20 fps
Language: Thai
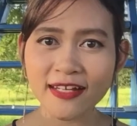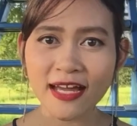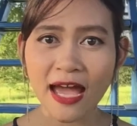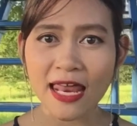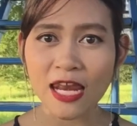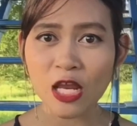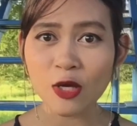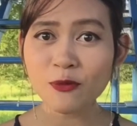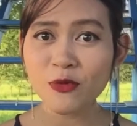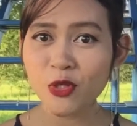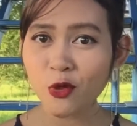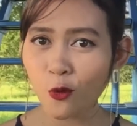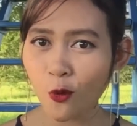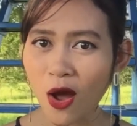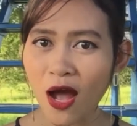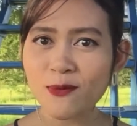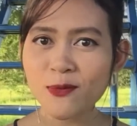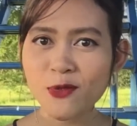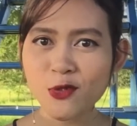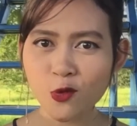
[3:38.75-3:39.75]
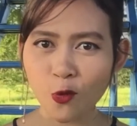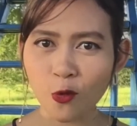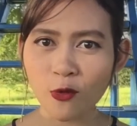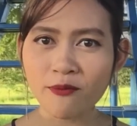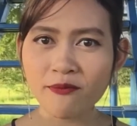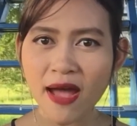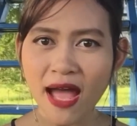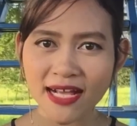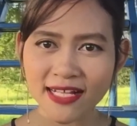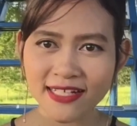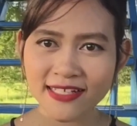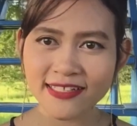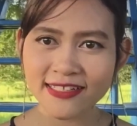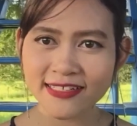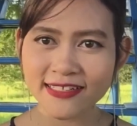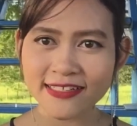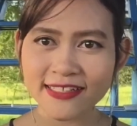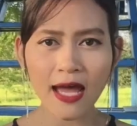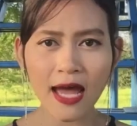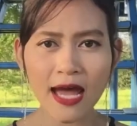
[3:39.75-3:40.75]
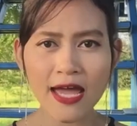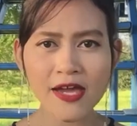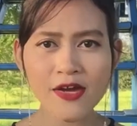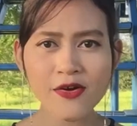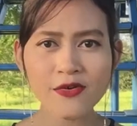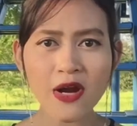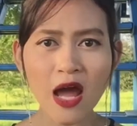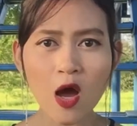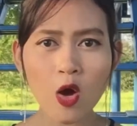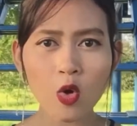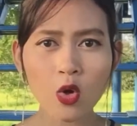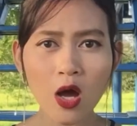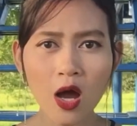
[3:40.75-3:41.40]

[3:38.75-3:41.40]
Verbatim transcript: นะคะ แล้วมีความสุขมากขึ้น พาให้เรา